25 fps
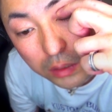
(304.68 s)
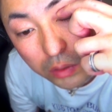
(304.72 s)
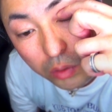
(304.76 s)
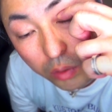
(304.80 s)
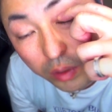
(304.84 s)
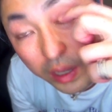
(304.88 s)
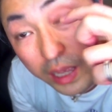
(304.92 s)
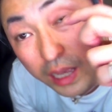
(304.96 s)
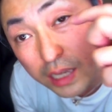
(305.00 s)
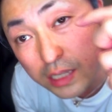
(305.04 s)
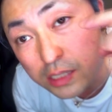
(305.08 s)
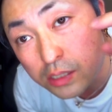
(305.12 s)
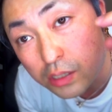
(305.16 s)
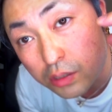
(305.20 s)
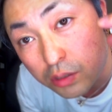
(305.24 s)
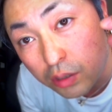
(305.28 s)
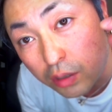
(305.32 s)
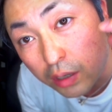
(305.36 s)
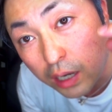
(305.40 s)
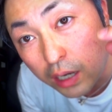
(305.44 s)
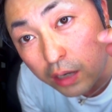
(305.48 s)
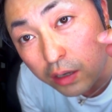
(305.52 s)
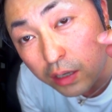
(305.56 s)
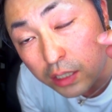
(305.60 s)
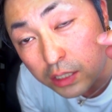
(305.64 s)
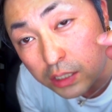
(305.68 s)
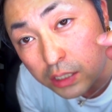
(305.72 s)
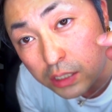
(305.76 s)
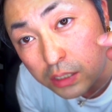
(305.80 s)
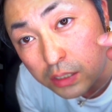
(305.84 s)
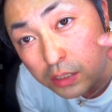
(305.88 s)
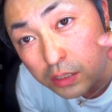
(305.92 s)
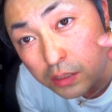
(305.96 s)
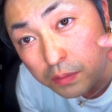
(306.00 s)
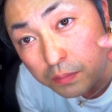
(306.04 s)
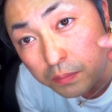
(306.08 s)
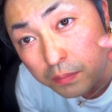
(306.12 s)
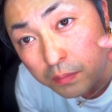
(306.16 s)
取れやすいっていうのはあるらしいで
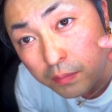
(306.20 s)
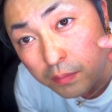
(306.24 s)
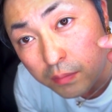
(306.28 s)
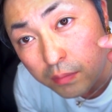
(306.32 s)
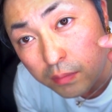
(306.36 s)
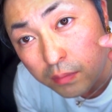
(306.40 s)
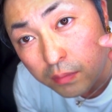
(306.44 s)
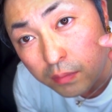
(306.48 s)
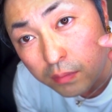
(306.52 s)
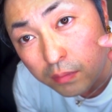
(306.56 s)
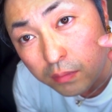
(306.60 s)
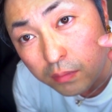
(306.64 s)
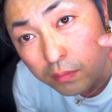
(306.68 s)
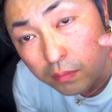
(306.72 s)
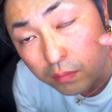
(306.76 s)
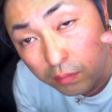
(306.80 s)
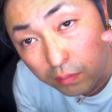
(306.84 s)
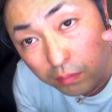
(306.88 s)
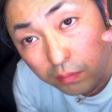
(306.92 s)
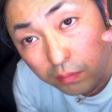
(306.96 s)
す。う